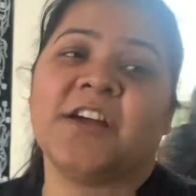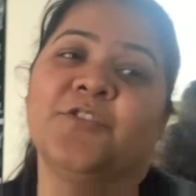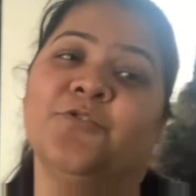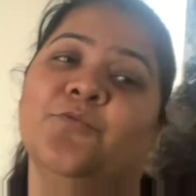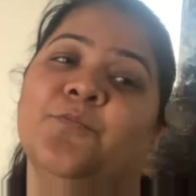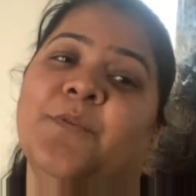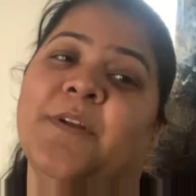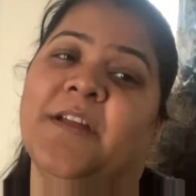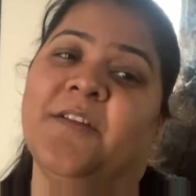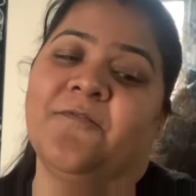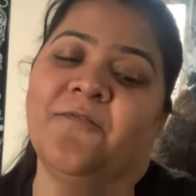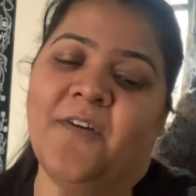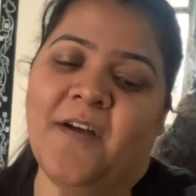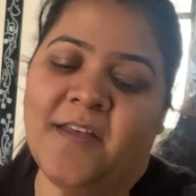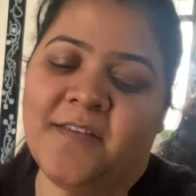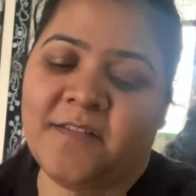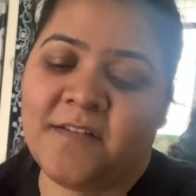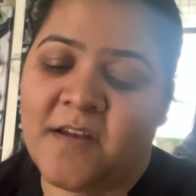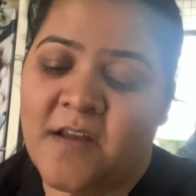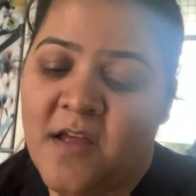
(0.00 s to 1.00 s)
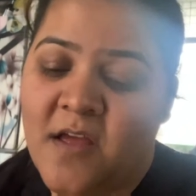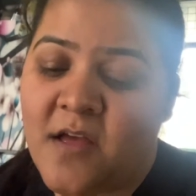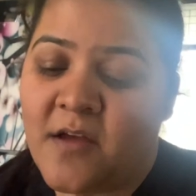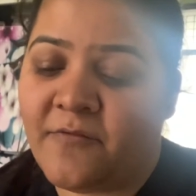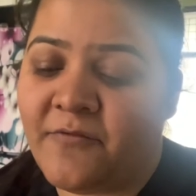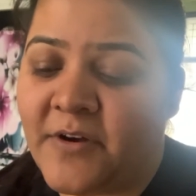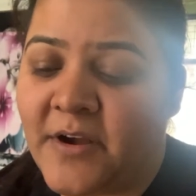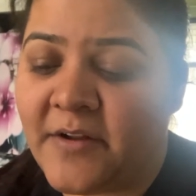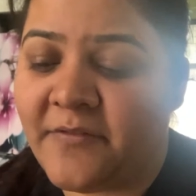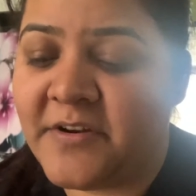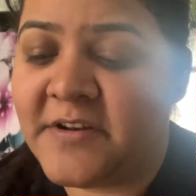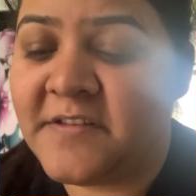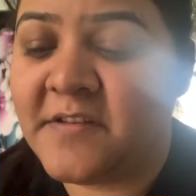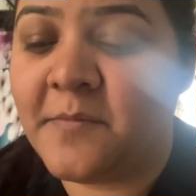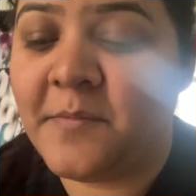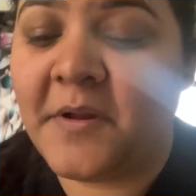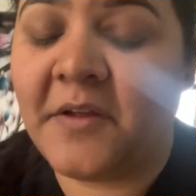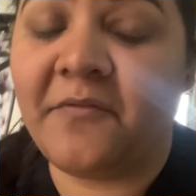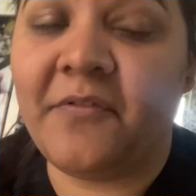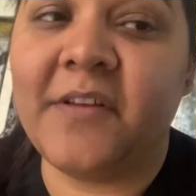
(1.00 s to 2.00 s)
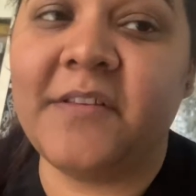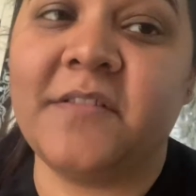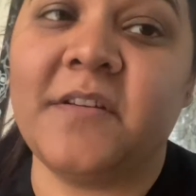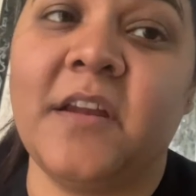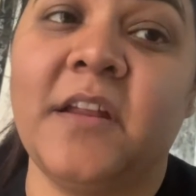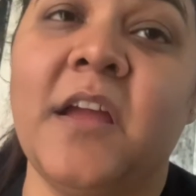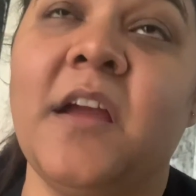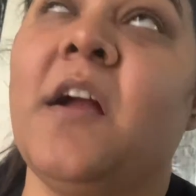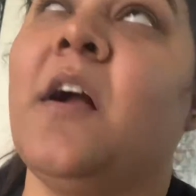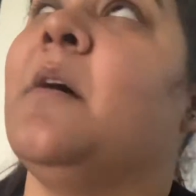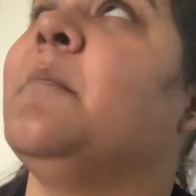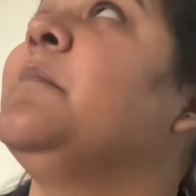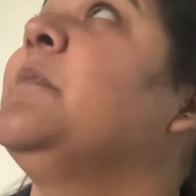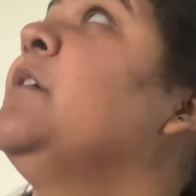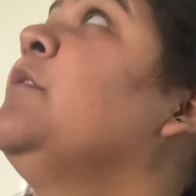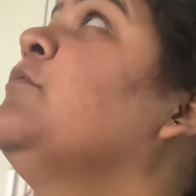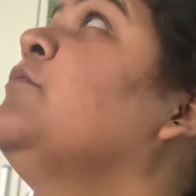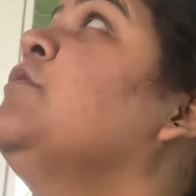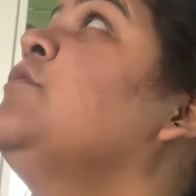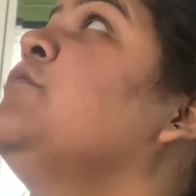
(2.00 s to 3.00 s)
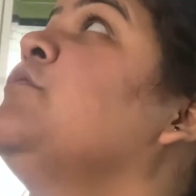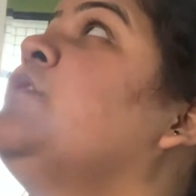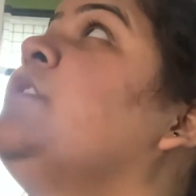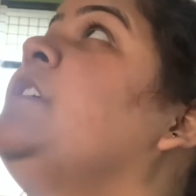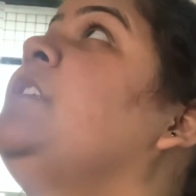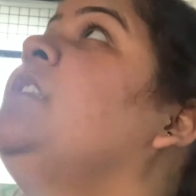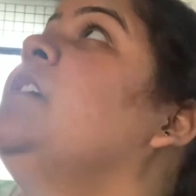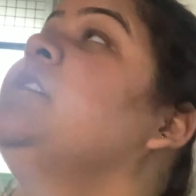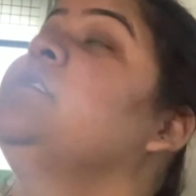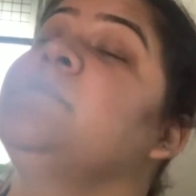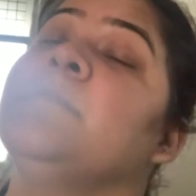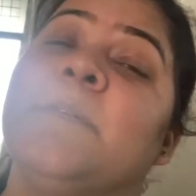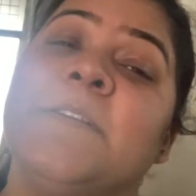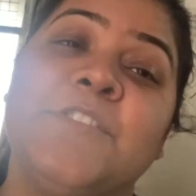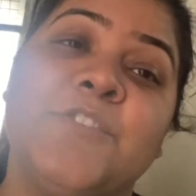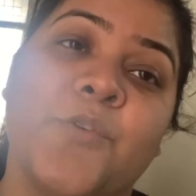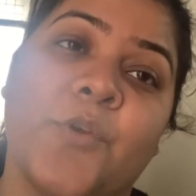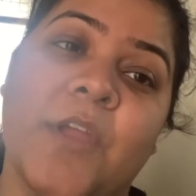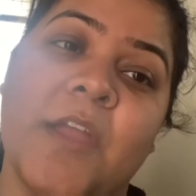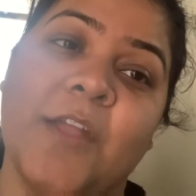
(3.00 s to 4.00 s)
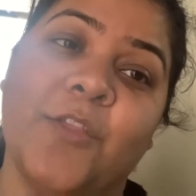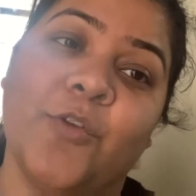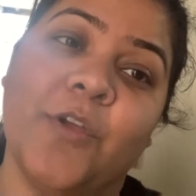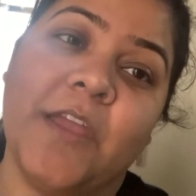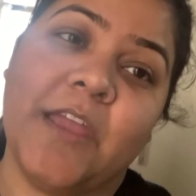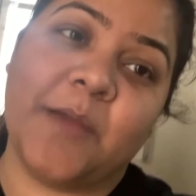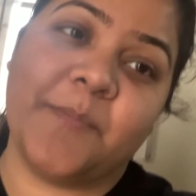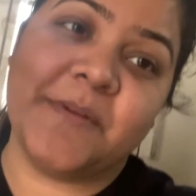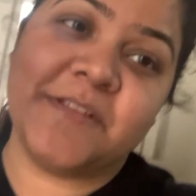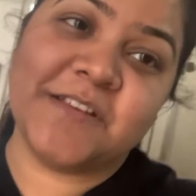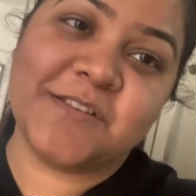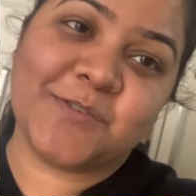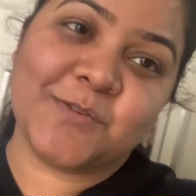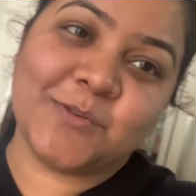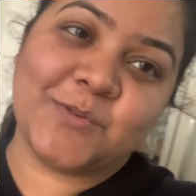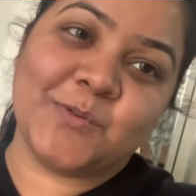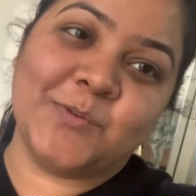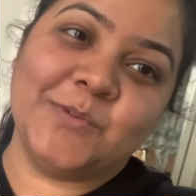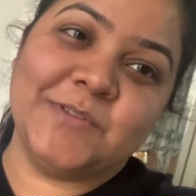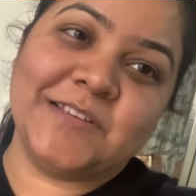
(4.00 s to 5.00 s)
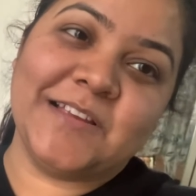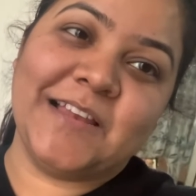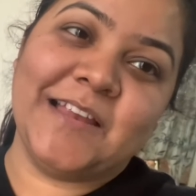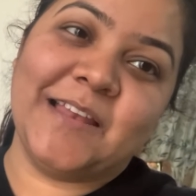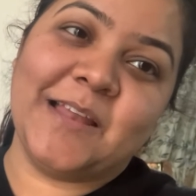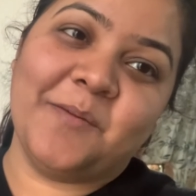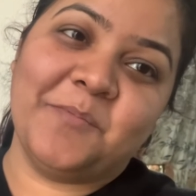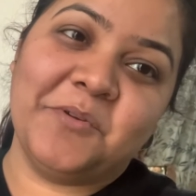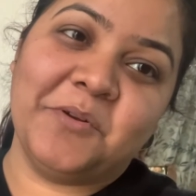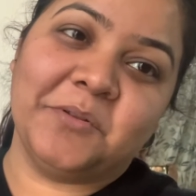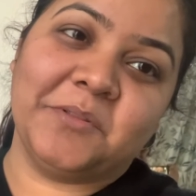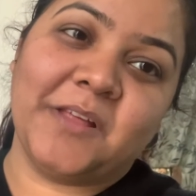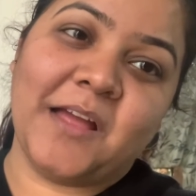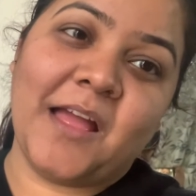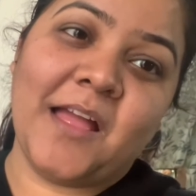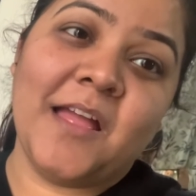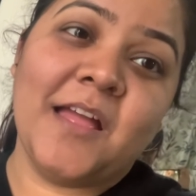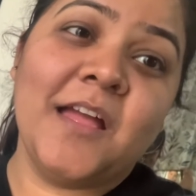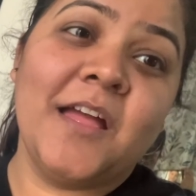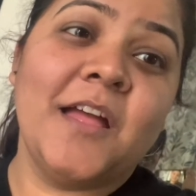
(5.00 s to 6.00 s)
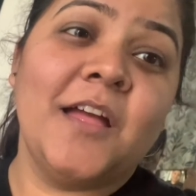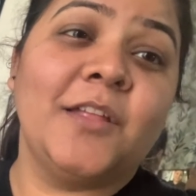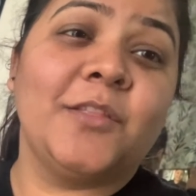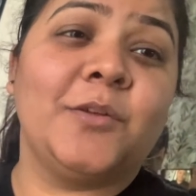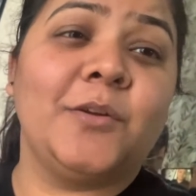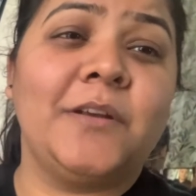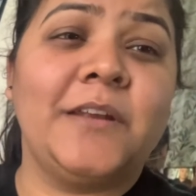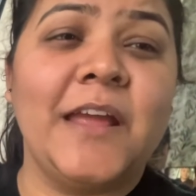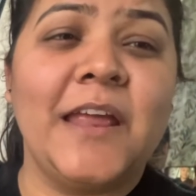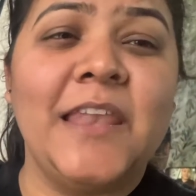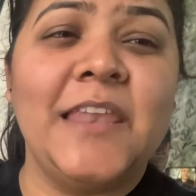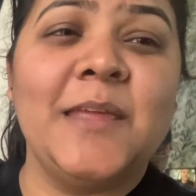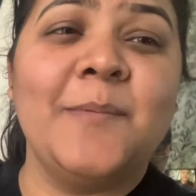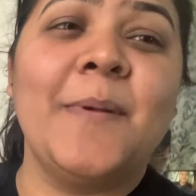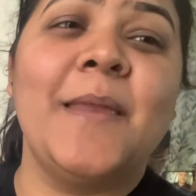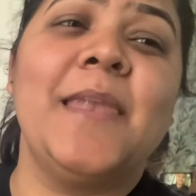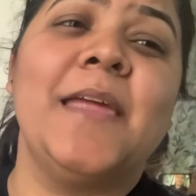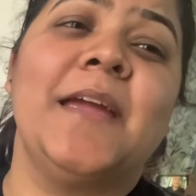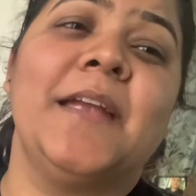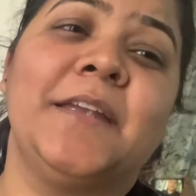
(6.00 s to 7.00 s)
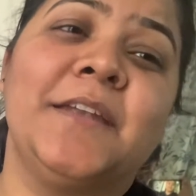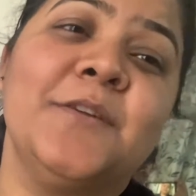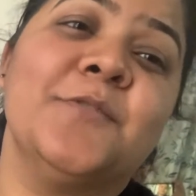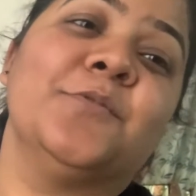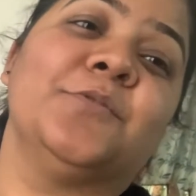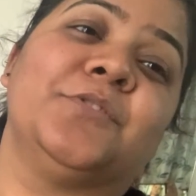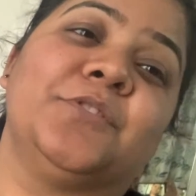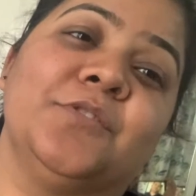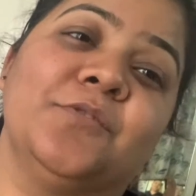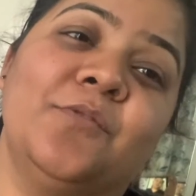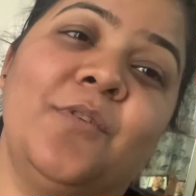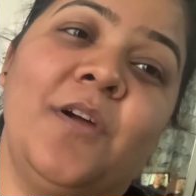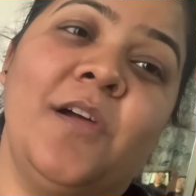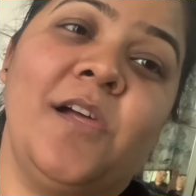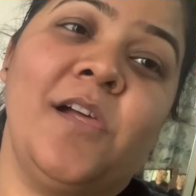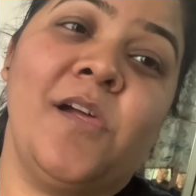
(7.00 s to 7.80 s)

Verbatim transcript: रही हूँ ब्रेकफास्ट फटाफट से ब्रेकफास्ट करके काम करूँगी क्योंकि दस बज चुके हैं तो एक बजे इसको स्कूल से लेना भी होता है तो डेली मैं लेट ही होती हूँ